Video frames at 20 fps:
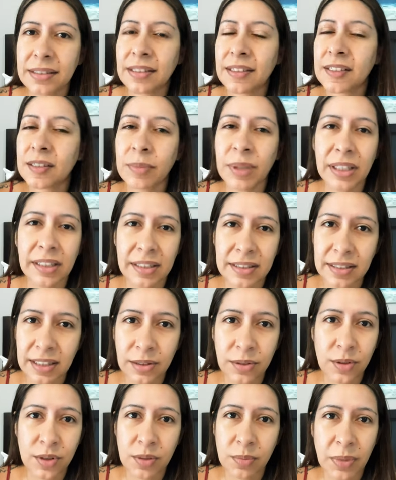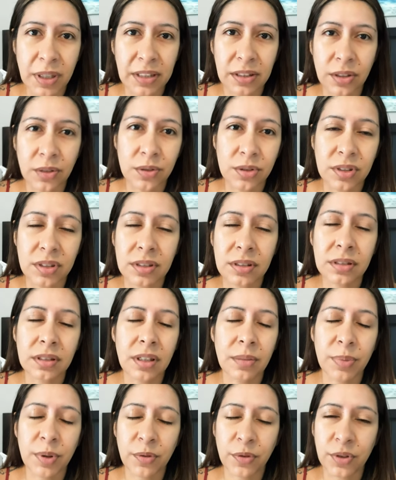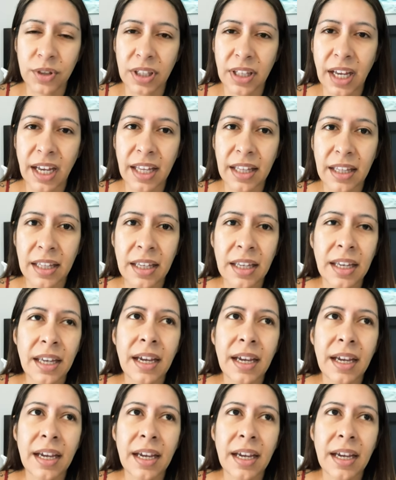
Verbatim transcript: 3.300 metros de profundidad.